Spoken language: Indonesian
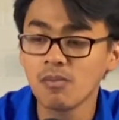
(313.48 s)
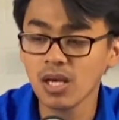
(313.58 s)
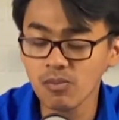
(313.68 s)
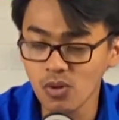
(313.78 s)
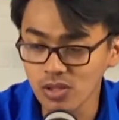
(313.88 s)

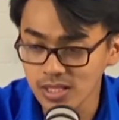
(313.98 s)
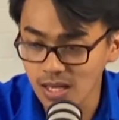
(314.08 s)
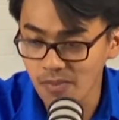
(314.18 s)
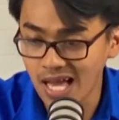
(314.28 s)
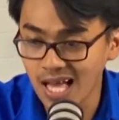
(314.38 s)

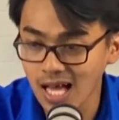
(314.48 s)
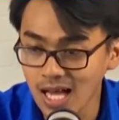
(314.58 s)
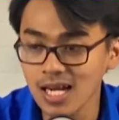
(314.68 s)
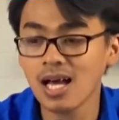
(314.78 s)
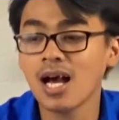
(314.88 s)
MacBooknya
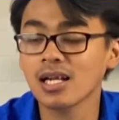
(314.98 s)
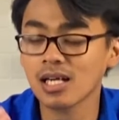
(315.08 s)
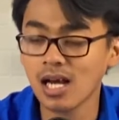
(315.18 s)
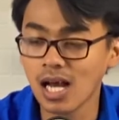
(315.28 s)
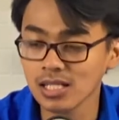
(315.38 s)
mahal,
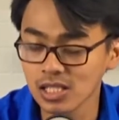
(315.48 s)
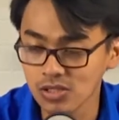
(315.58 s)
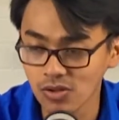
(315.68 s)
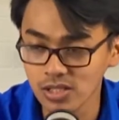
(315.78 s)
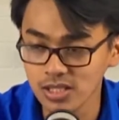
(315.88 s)
harga
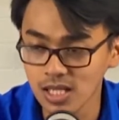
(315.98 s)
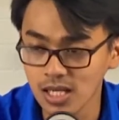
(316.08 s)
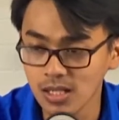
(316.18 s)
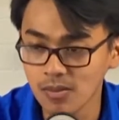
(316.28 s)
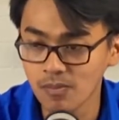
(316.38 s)

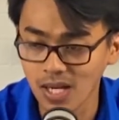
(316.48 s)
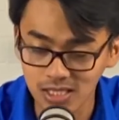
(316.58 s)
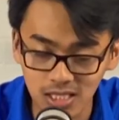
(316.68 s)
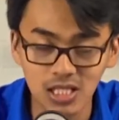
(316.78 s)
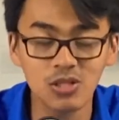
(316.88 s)
aksesorisnya
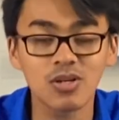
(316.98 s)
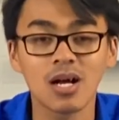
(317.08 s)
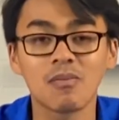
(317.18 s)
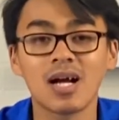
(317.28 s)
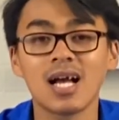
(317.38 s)
pasti
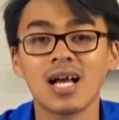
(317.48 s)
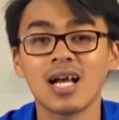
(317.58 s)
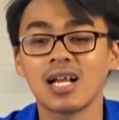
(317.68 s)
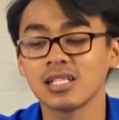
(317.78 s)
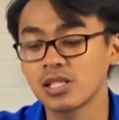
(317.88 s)
juga
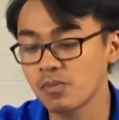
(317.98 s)
mahal.